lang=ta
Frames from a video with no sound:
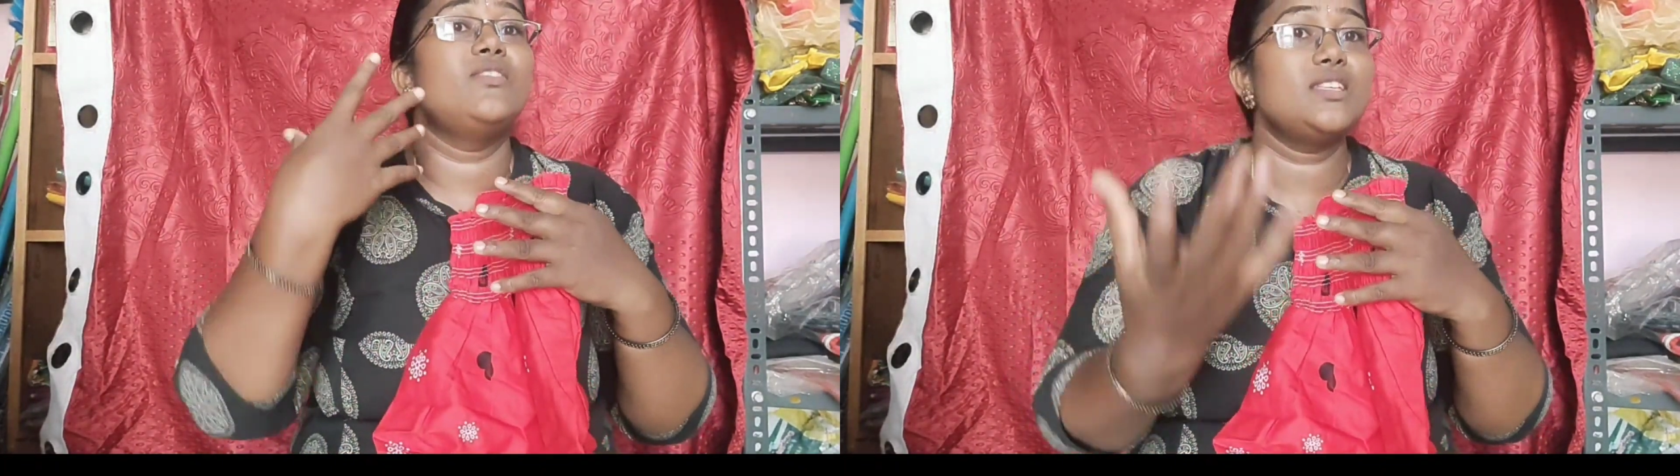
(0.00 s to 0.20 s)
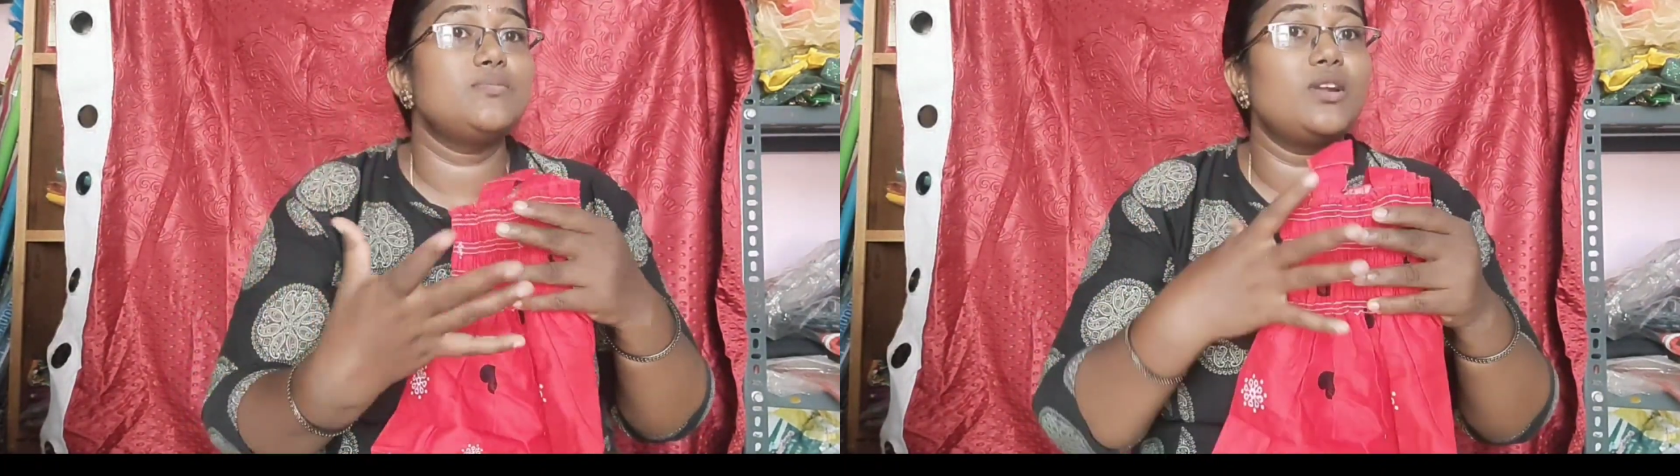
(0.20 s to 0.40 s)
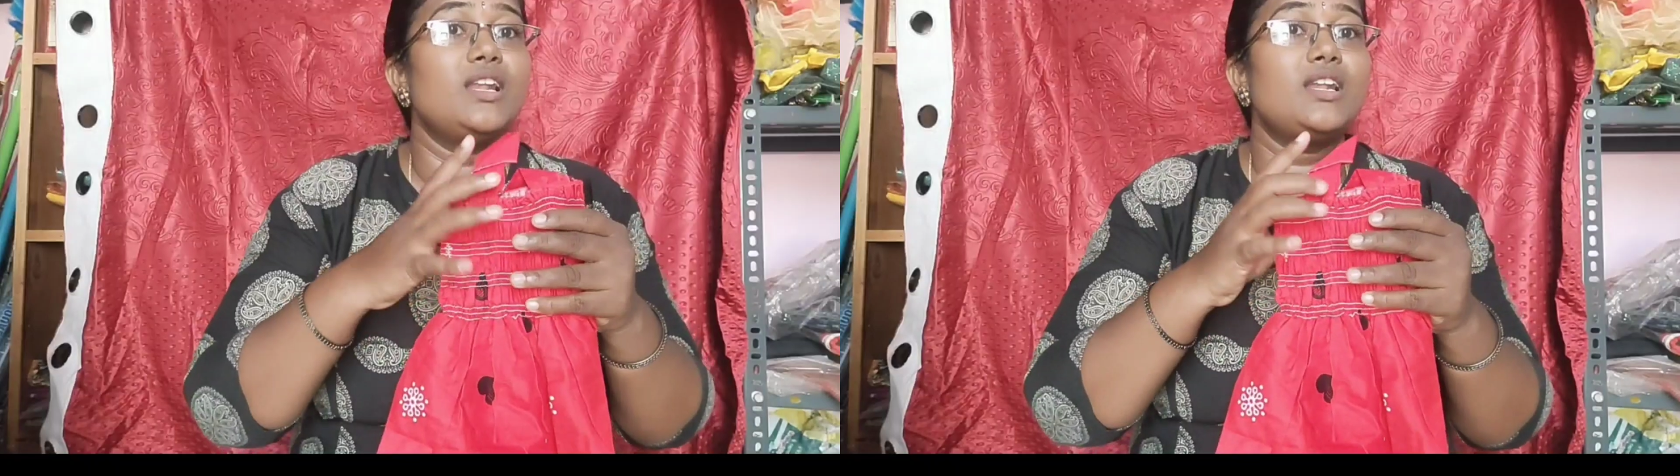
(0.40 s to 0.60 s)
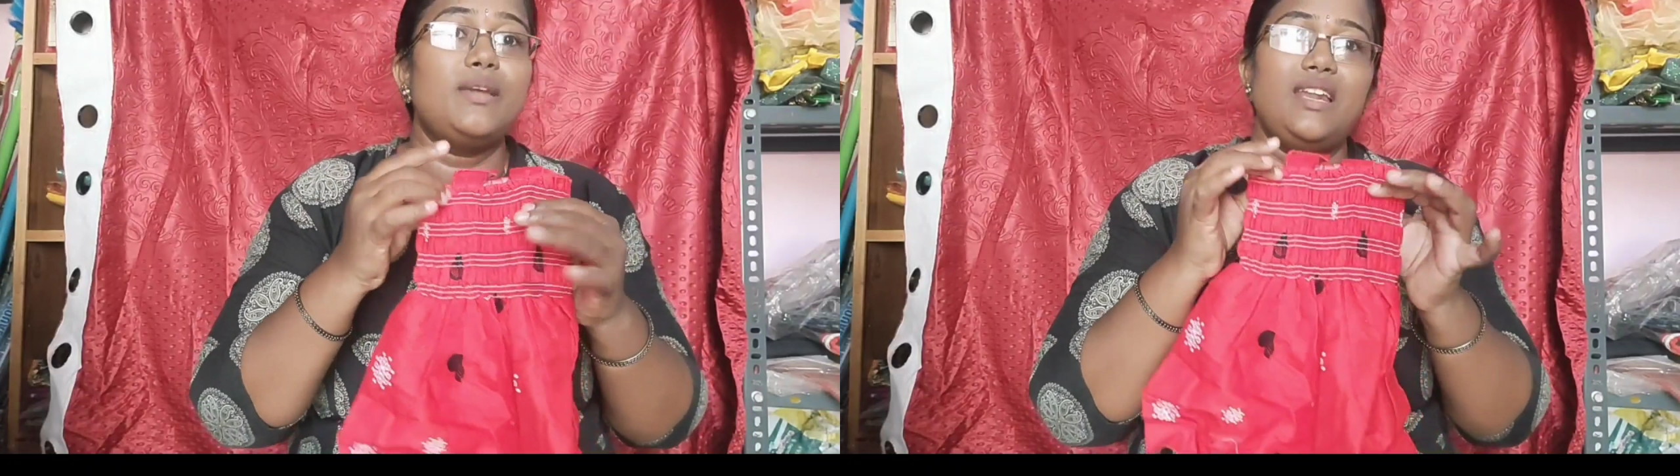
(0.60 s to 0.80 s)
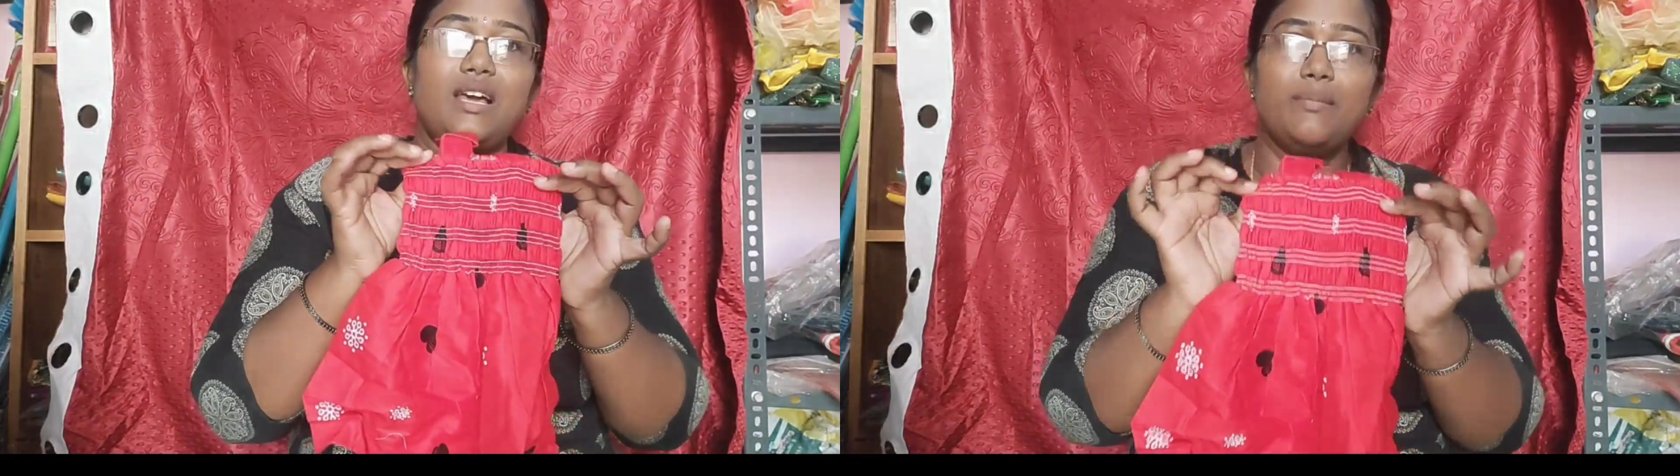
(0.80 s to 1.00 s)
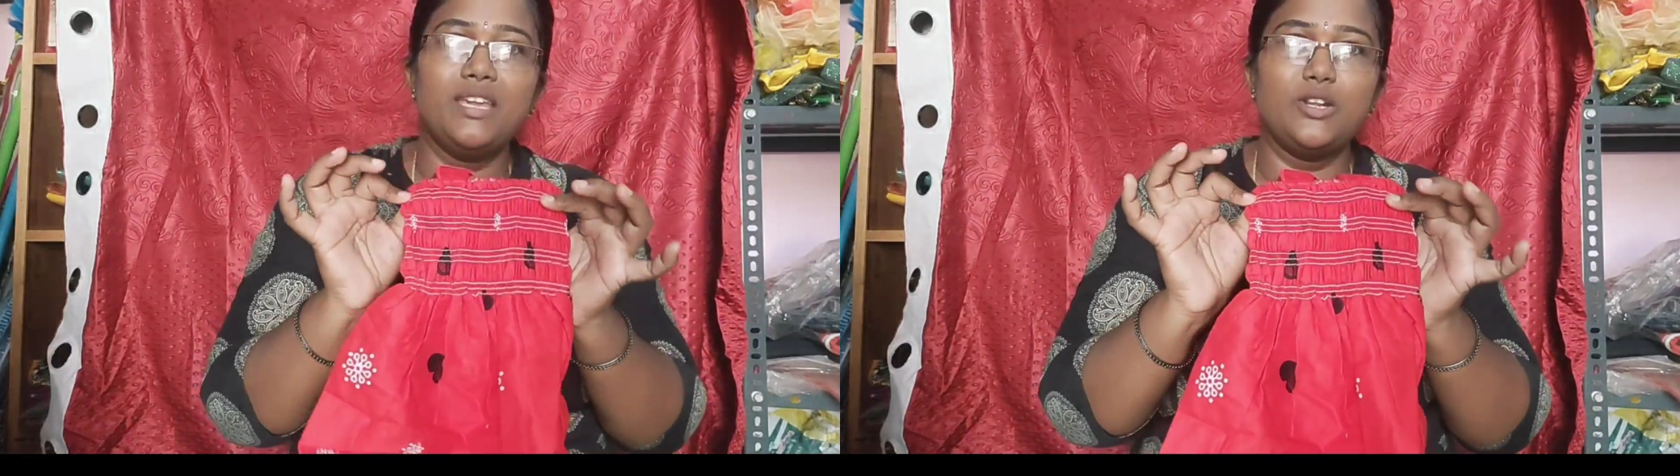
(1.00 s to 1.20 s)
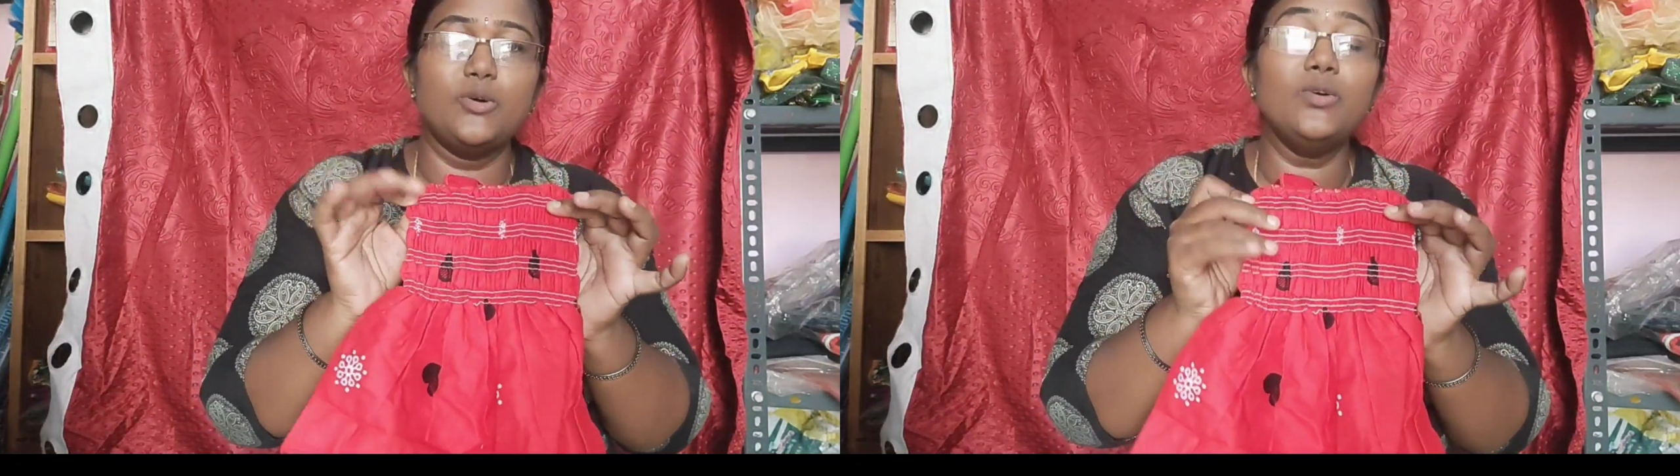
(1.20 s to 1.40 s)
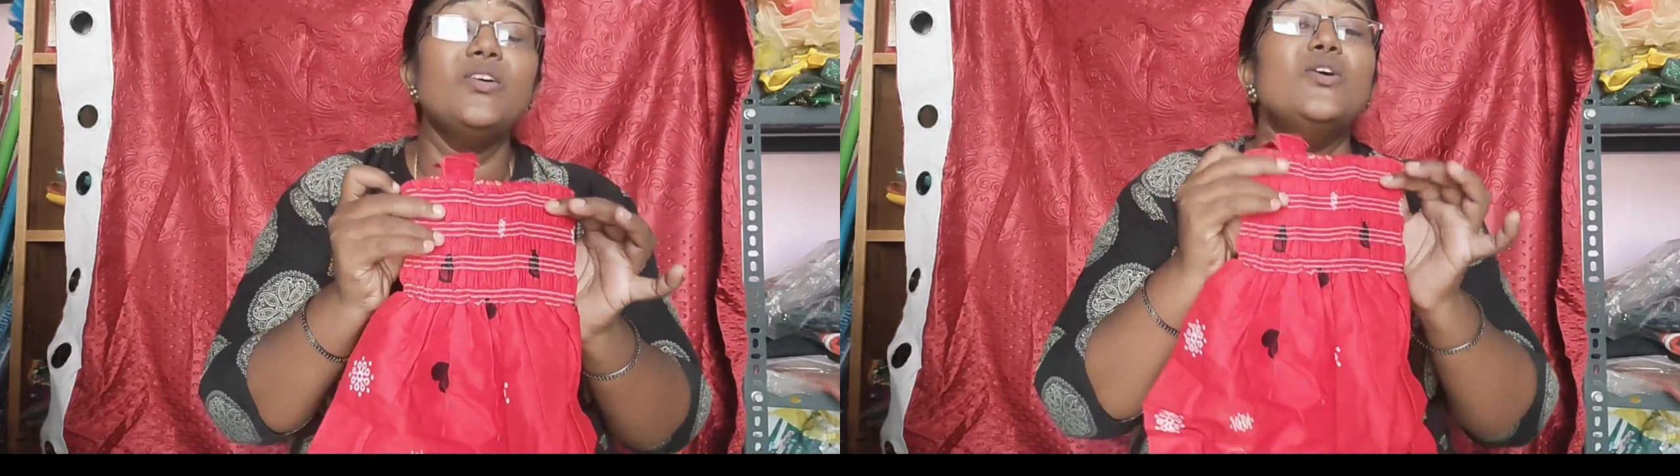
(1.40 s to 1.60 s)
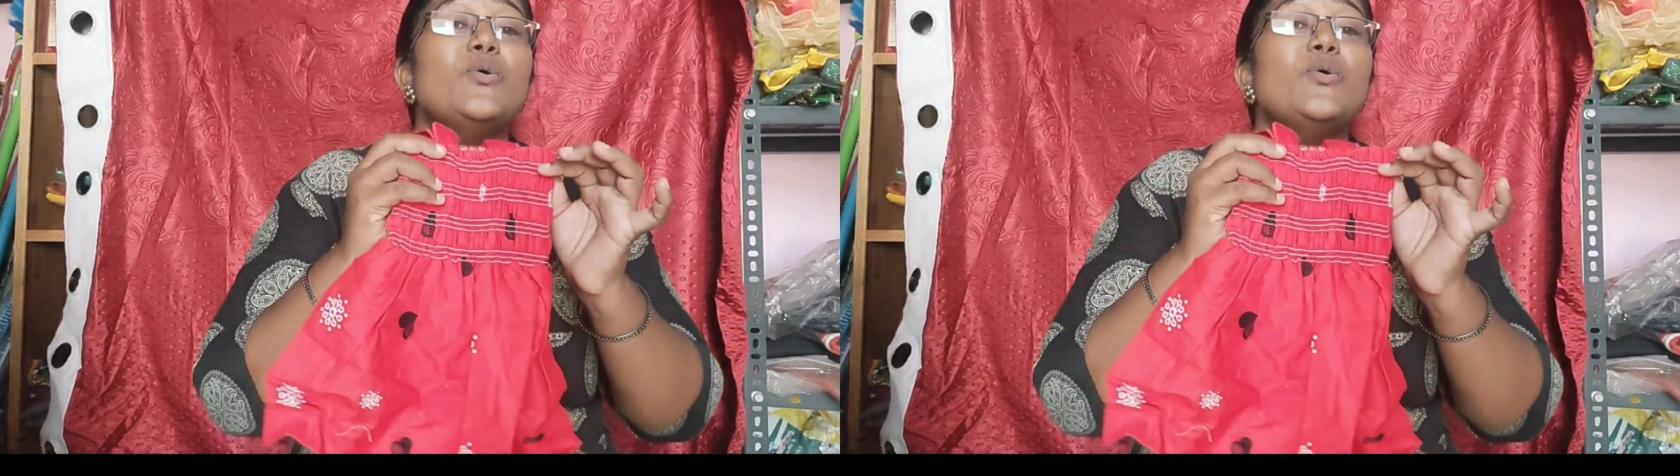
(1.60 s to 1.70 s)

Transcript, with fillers: ஃபேஸ்புக்கில் நம்ம எல்லாமே இருக்கும்